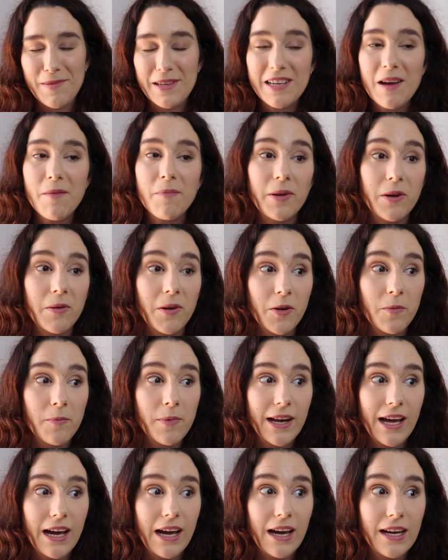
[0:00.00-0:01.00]
mesa, pero bueno,
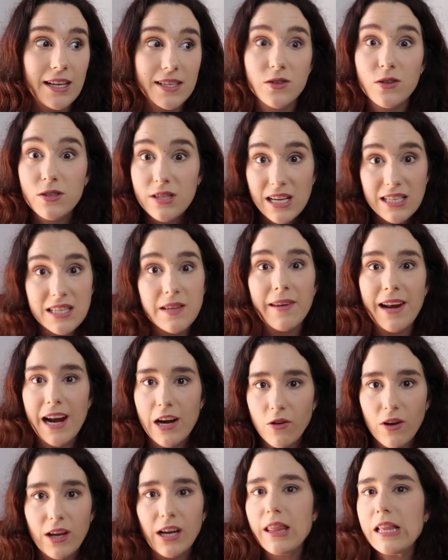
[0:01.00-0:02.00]
para estos días de
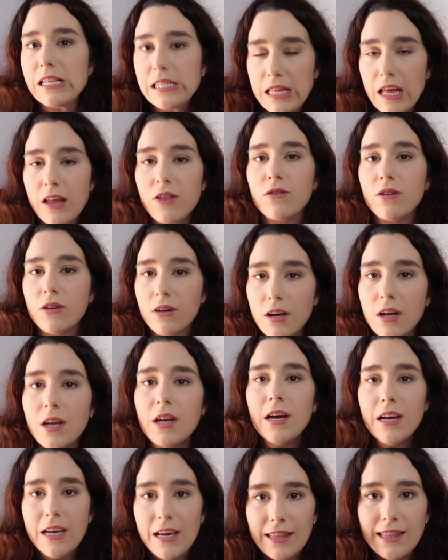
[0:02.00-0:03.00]
verano que he necesitado
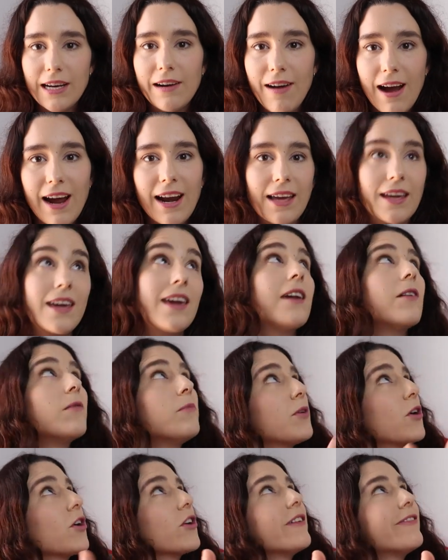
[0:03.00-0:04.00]
trabajar aquí
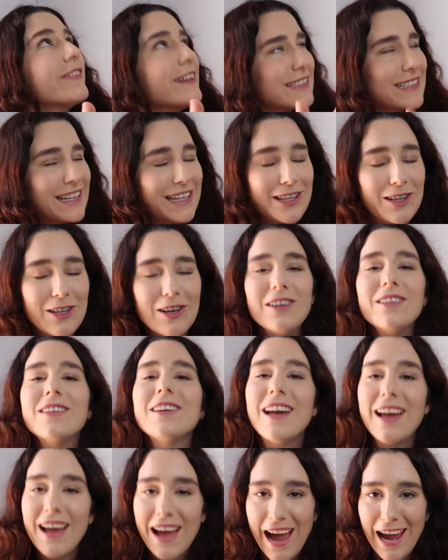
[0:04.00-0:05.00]
un poco de fresquito,
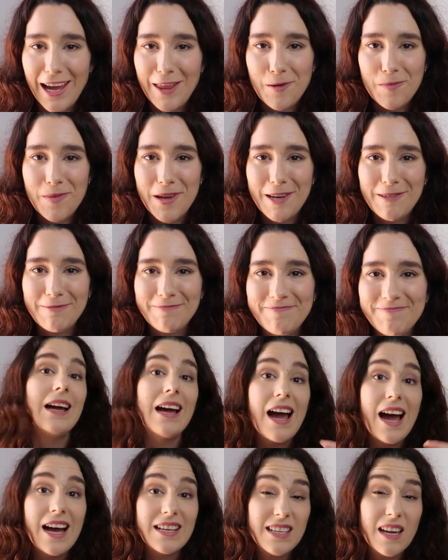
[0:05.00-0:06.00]
ha ido bien.
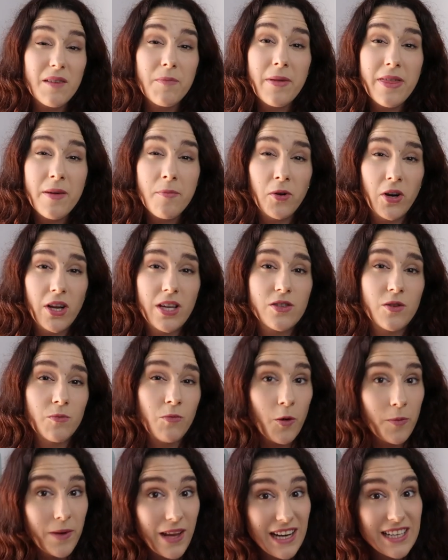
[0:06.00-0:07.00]
Así que empecé por eso,
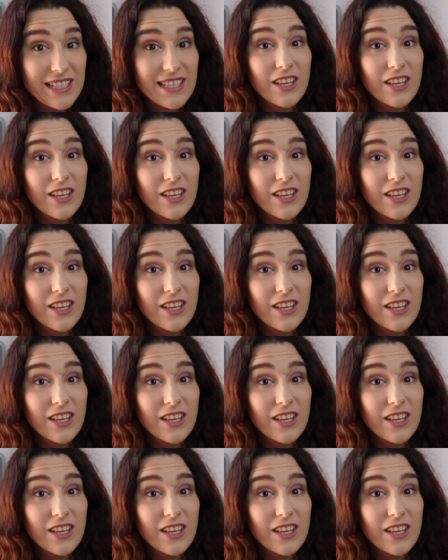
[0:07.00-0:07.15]
moví el